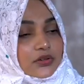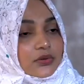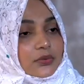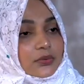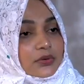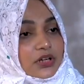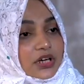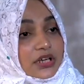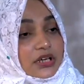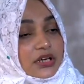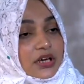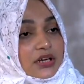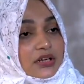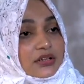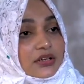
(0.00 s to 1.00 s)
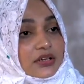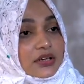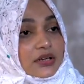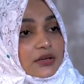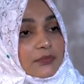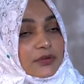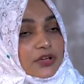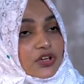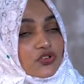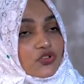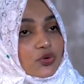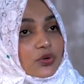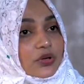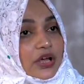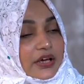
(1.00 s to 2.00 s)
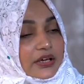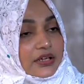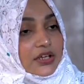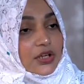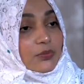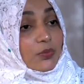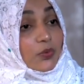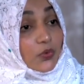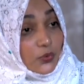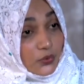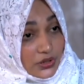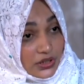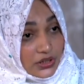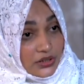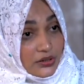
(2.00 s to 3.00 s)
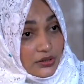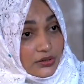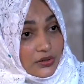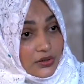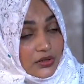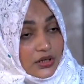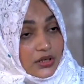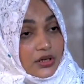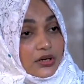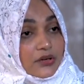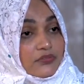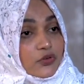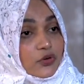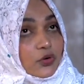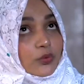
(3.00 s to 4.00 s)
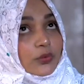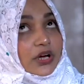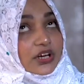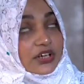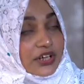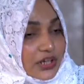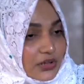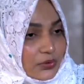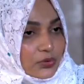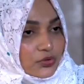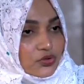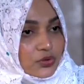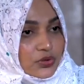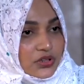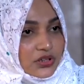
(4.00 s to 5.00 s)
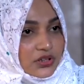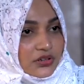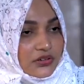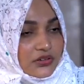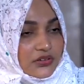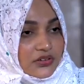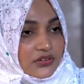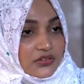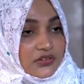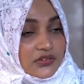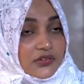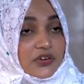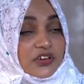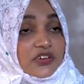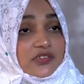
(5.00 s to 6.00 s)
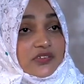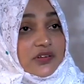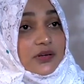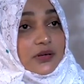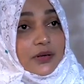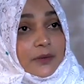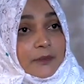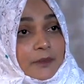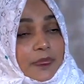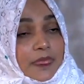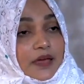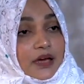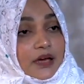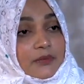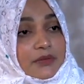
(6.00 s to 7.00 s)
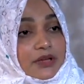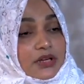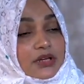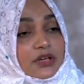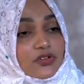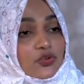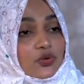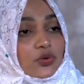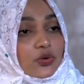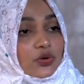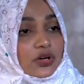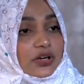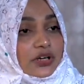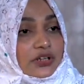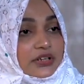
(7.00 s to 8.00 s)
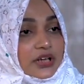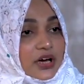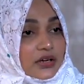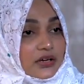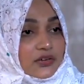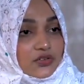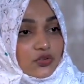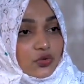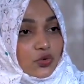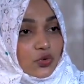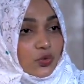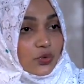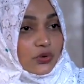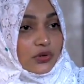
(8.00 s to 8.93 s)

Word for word: तो उनका ये कहना था कि मेरी जो लेग की बोन है वो डेड हो चुकी है जिसकी वजह से मेरी ये जो टांग है सो